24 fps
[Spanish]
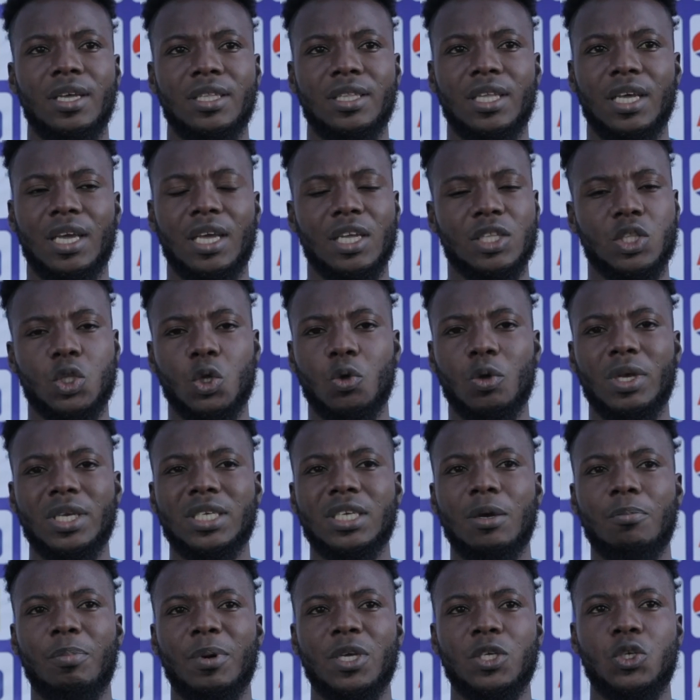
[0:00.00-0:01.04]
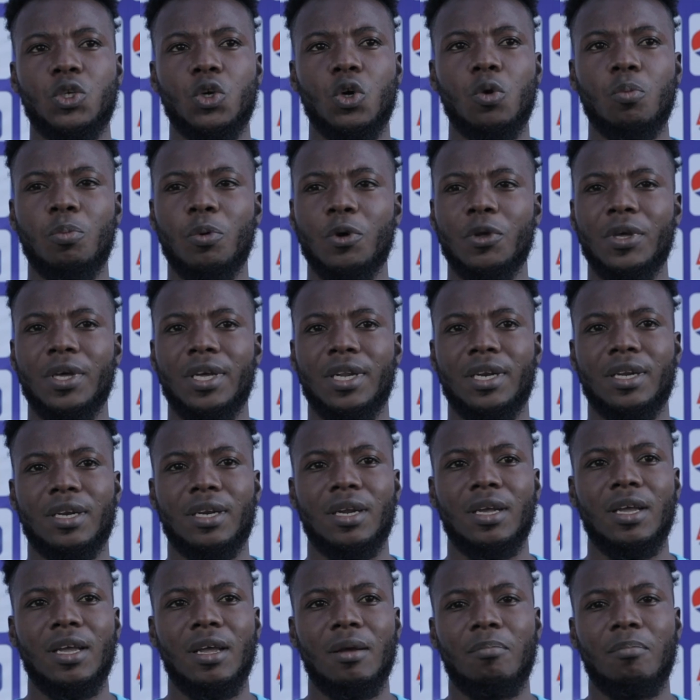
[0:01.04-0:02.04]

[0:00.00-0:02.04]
de que toda esa presión poder